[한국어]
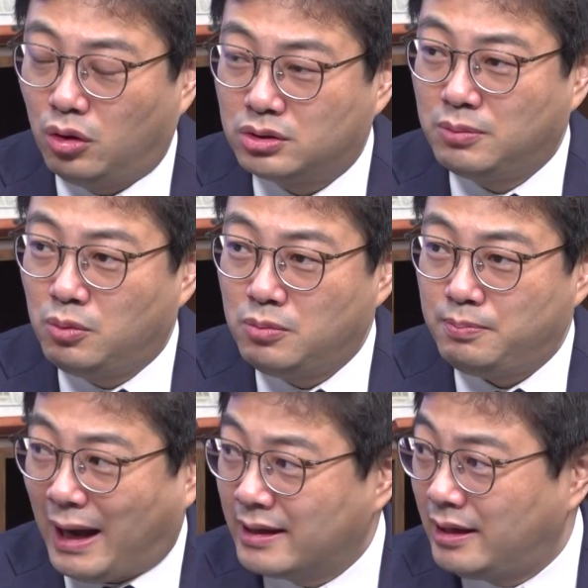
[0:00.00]
어떻게 보면
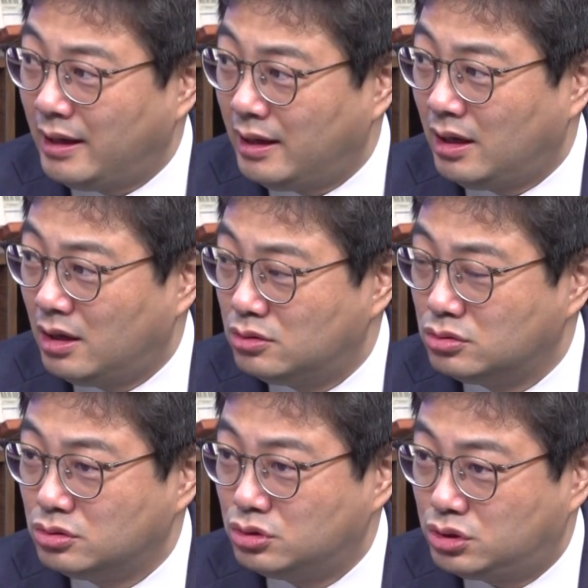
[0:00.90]
반개로
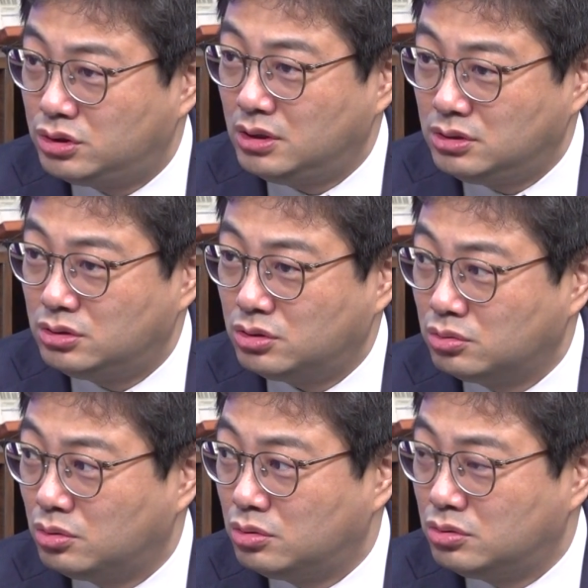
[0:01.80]
그렇죠, 취해줄 음.
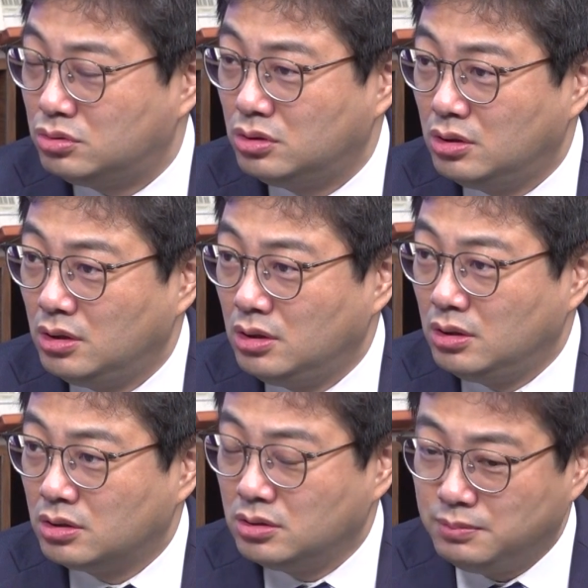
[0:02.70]
정도로 음.
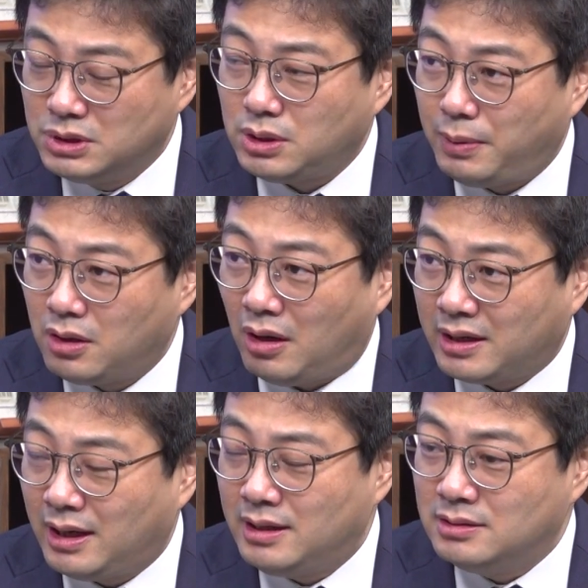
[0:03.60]
그 밀접하게
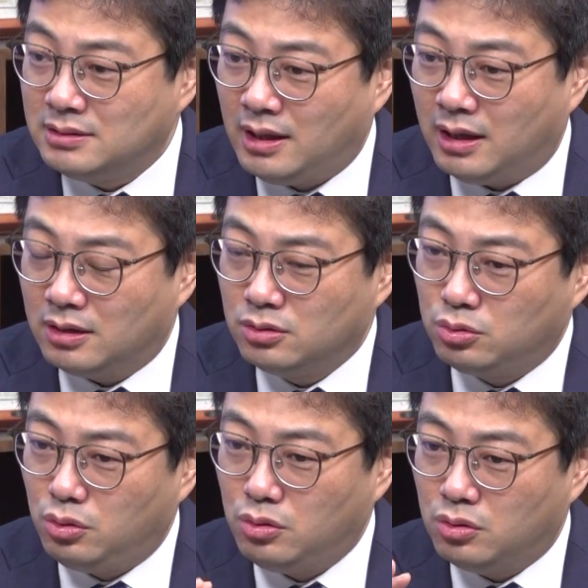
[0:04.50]
관계가 있는데 음.
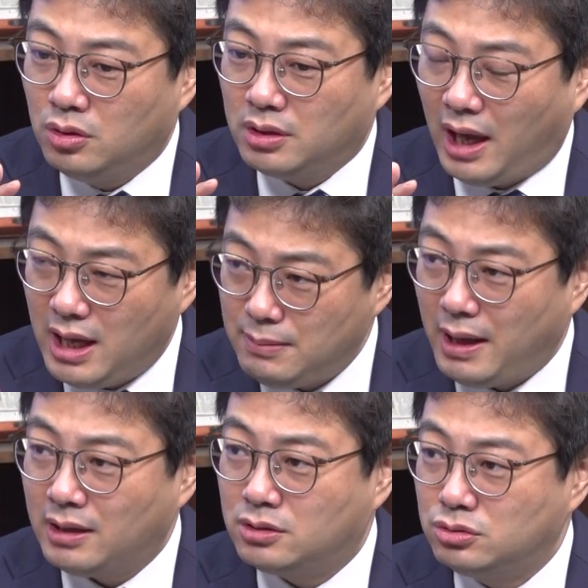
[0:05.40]
또
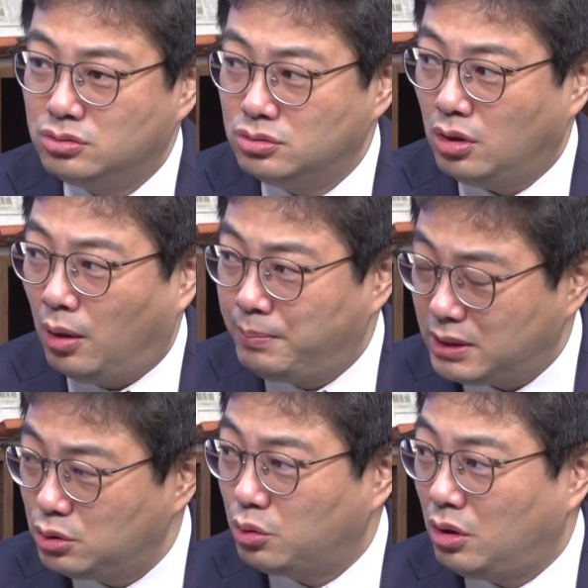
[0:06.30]
K뱅크도
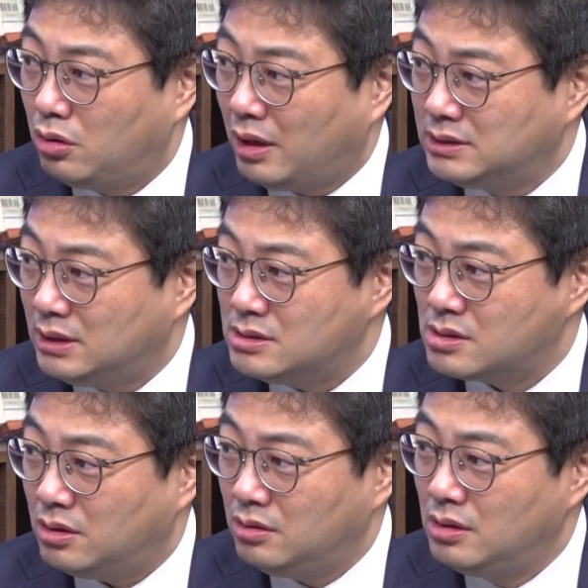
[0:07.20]
업비트 효과가 굉장히
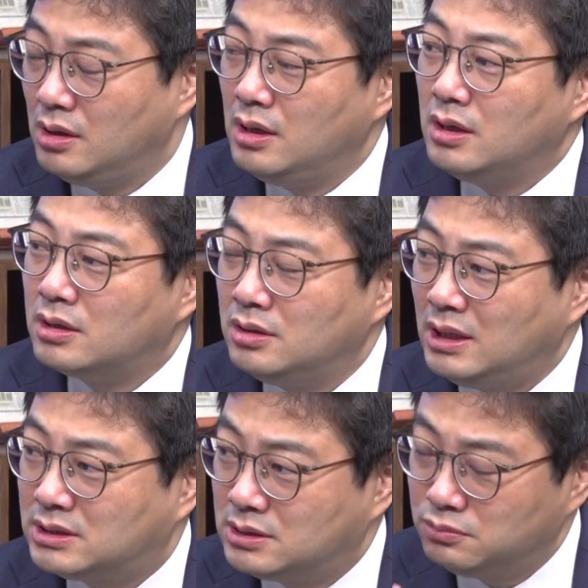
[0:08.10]
있어요. 음.
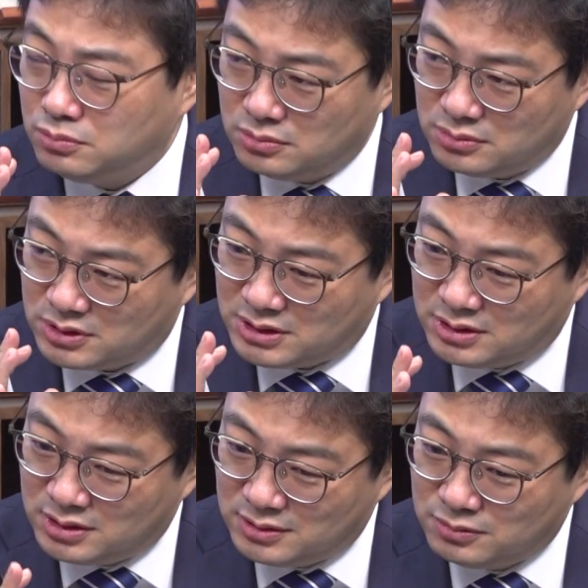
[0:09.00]
그런데 지금
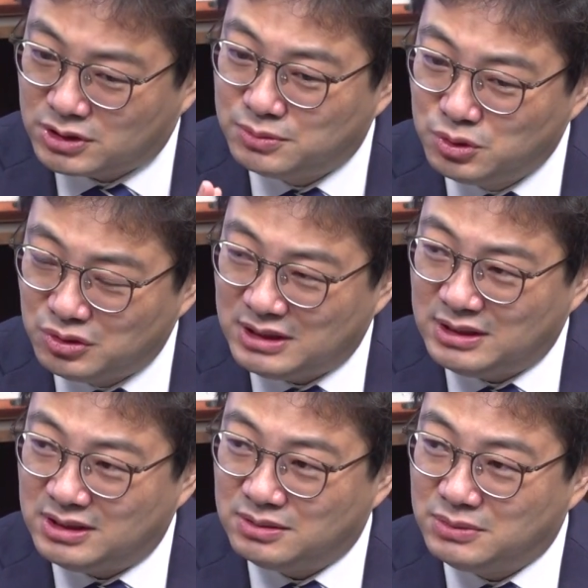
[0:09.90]
지금
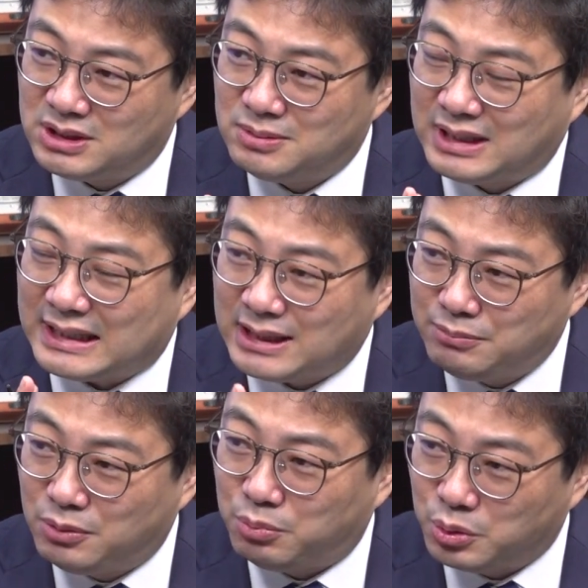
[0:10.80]
금융이 움직임을 다시
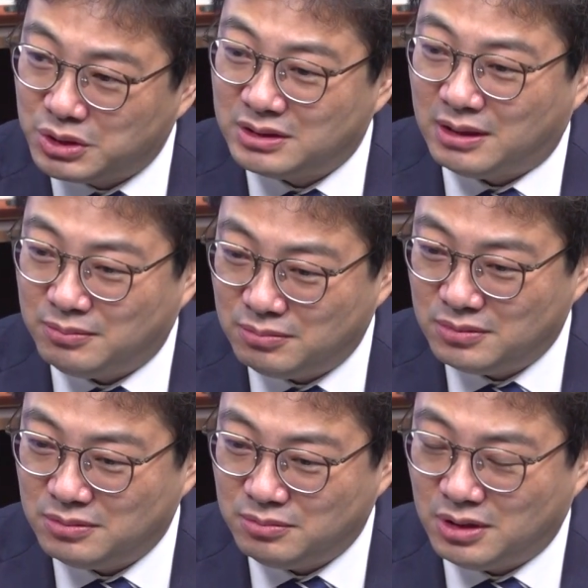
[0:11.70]
한번 보셔야
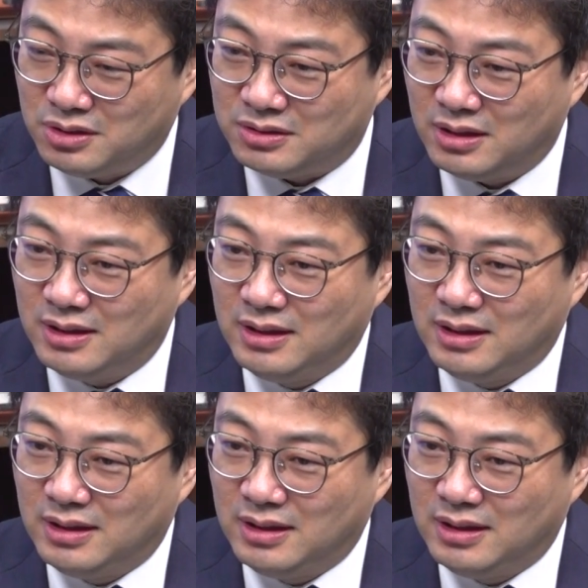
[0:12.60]
되면